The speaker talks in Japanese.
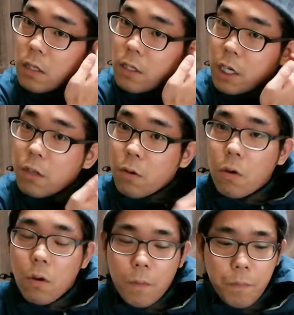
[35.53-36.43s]
チェ
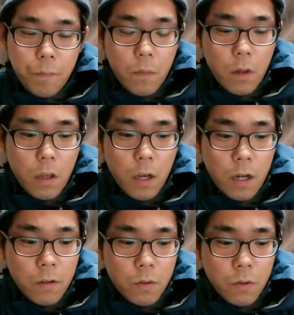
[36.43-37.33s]
のあ
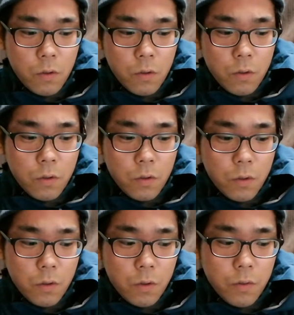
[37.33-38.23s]

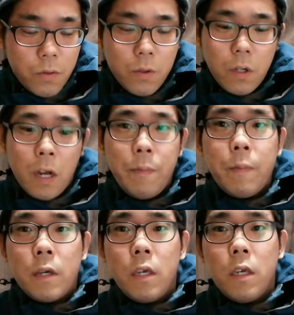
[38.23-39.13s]
のー、普通の紙
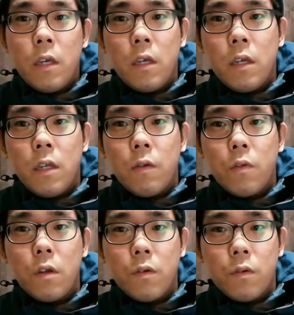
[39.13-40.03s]
巻きで売っ
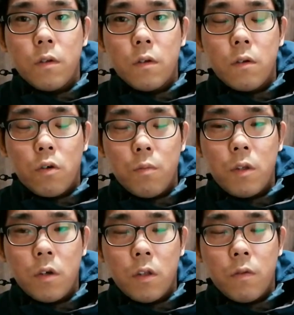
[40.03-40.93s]
てるコンビニ
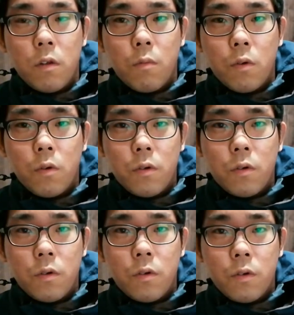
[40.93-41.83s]
とかで売ってるボッ
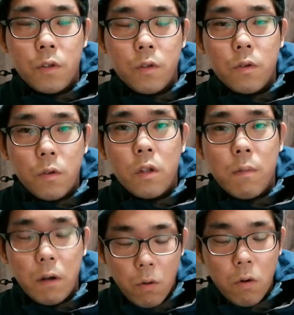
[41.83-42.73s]
クスの
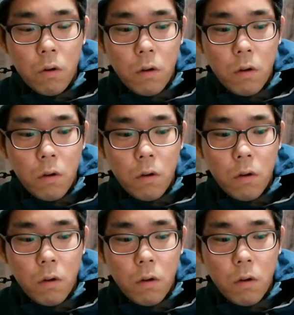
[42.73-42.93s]
タバコ